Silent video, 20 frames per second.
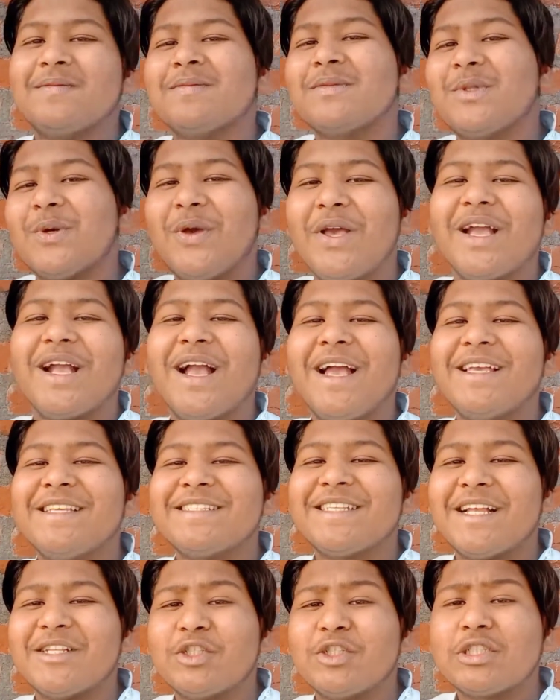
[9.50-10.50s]
तो है
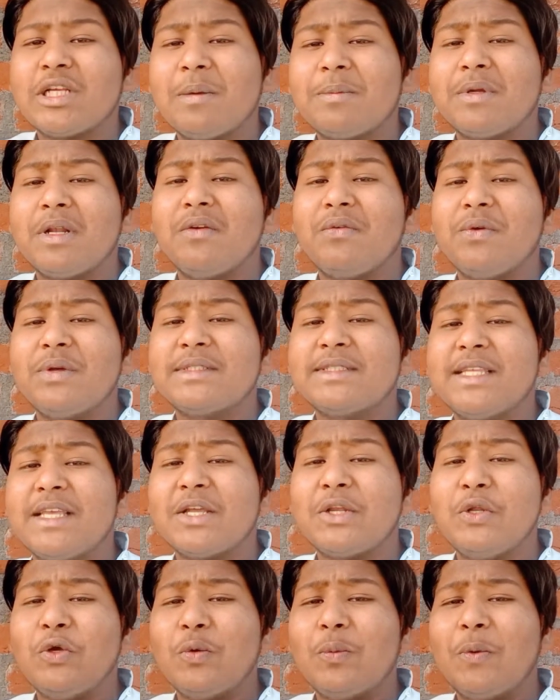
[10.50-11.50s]
गाइस आ चुके आपके लिए फिर से
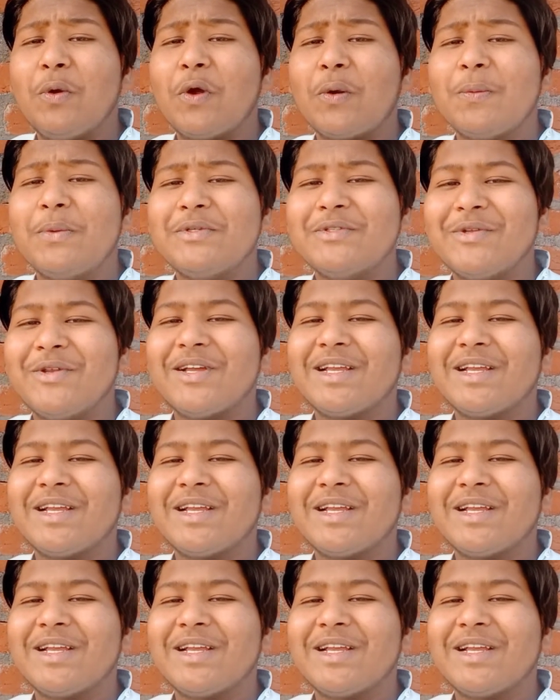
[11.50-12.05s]
एक न्यू ब्लॉग वीडियो